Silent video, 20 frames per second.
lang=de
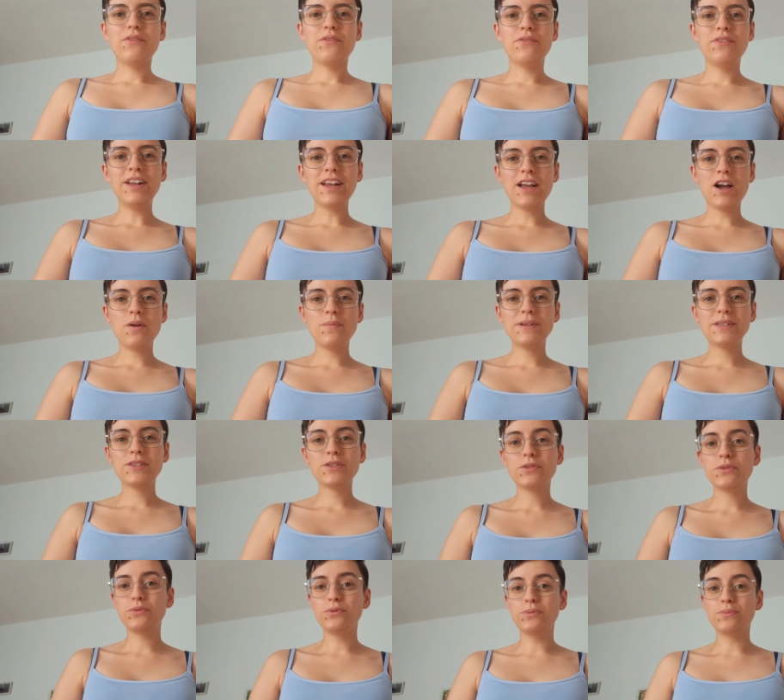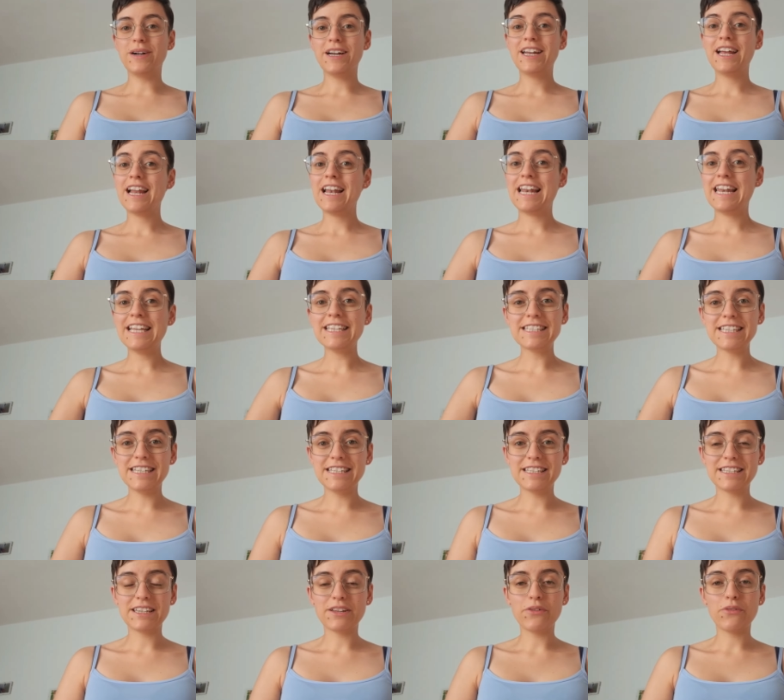Willkommen zu meiner
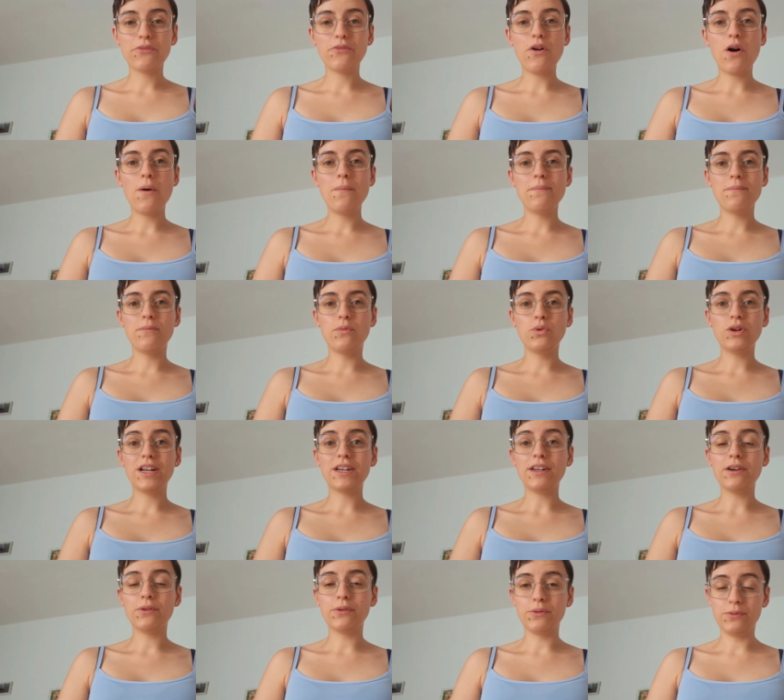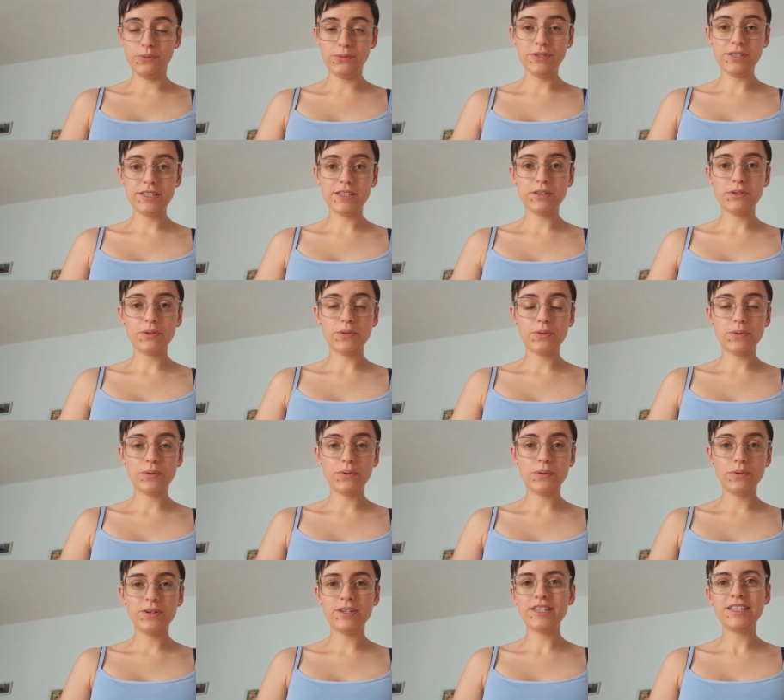Leseliste vom Monat August.
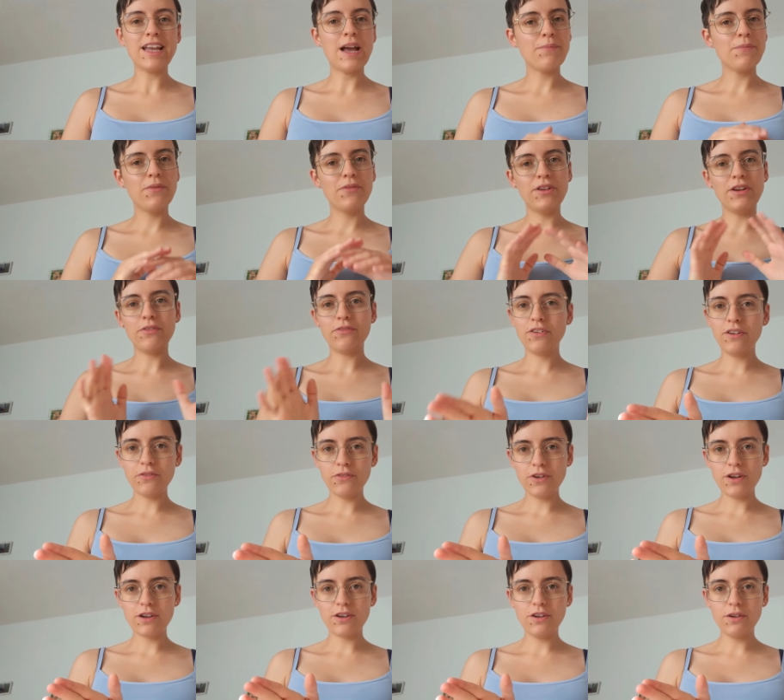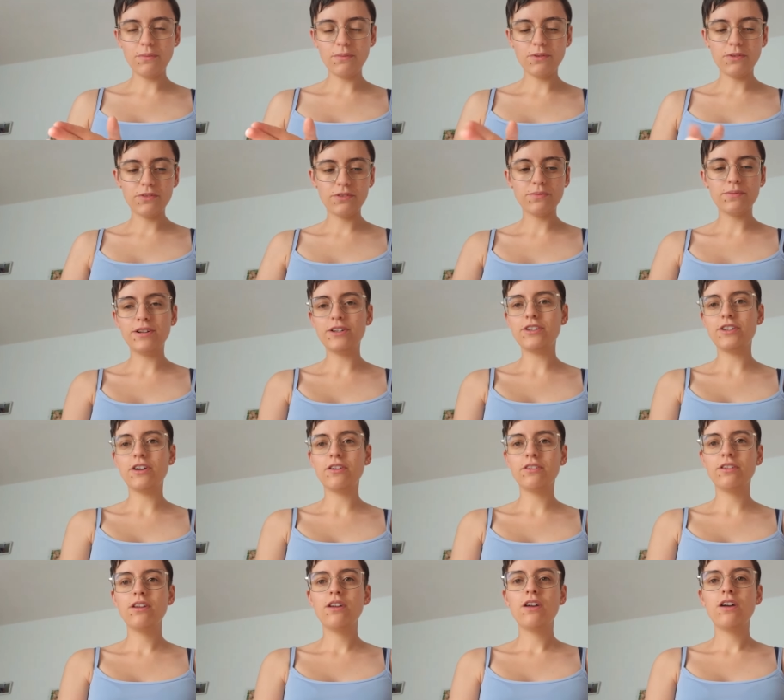Und ich habe mir wieder viel vorgenommen und mal
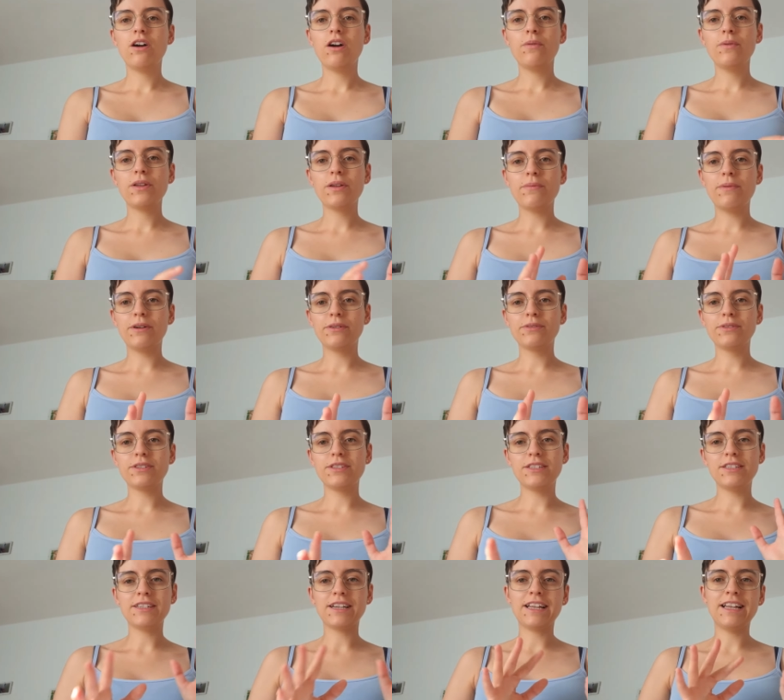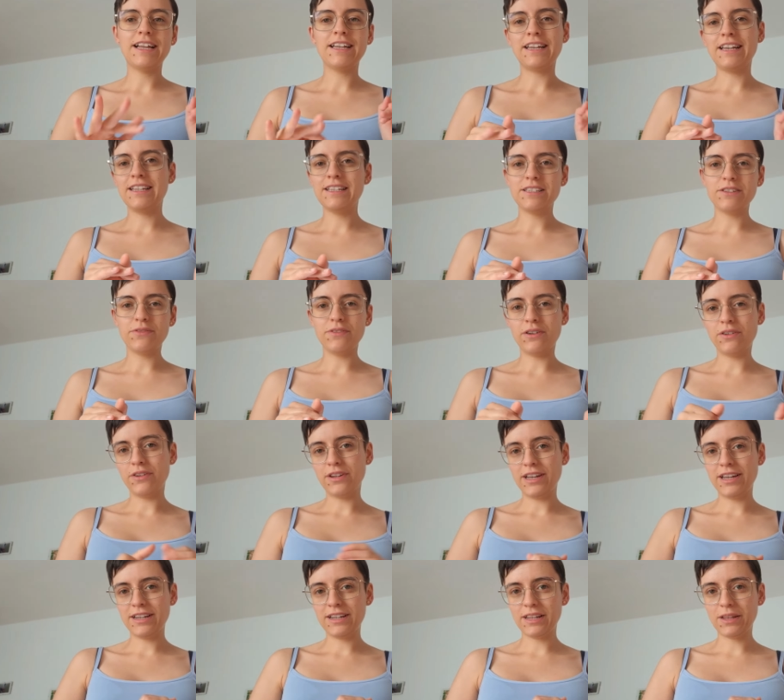schauen, ob ich im August diese kleine
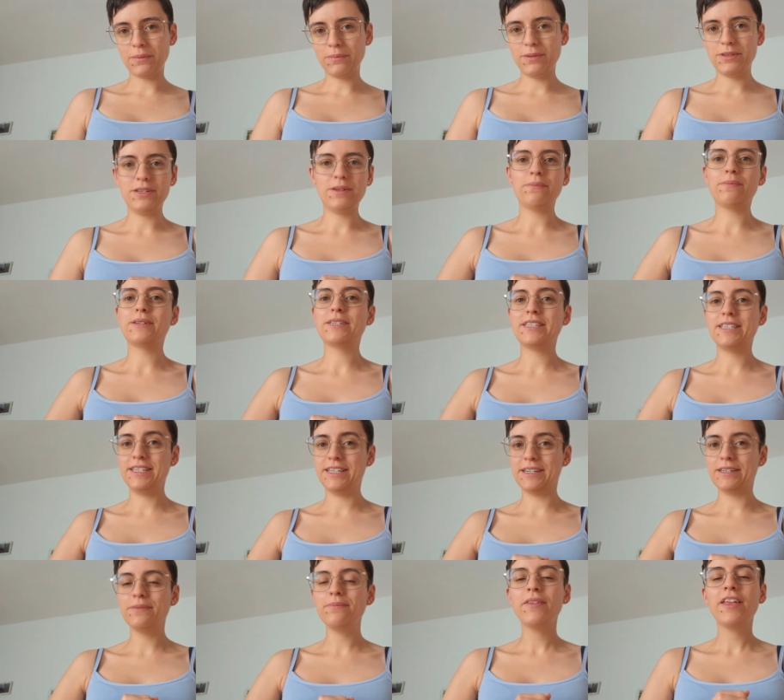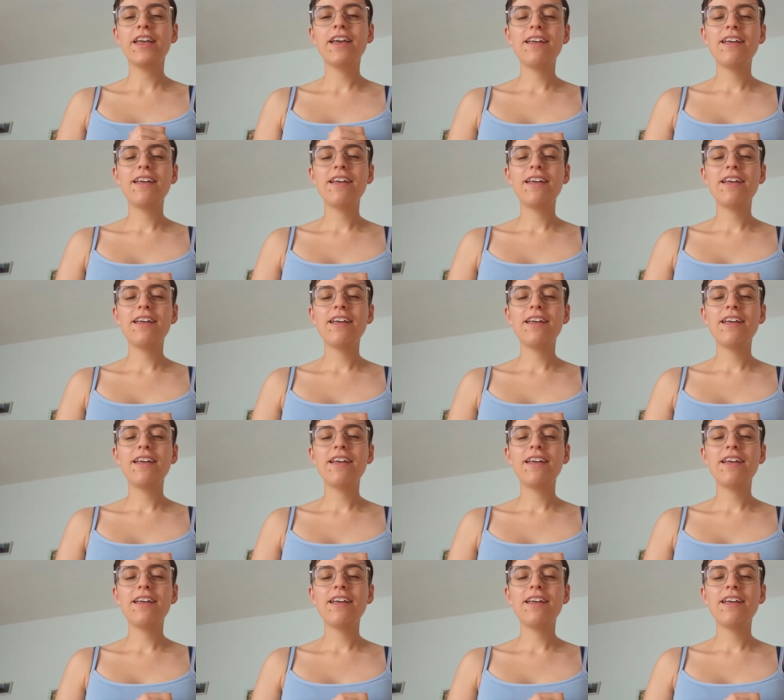Leseflaute endlich ein bisschen besiege.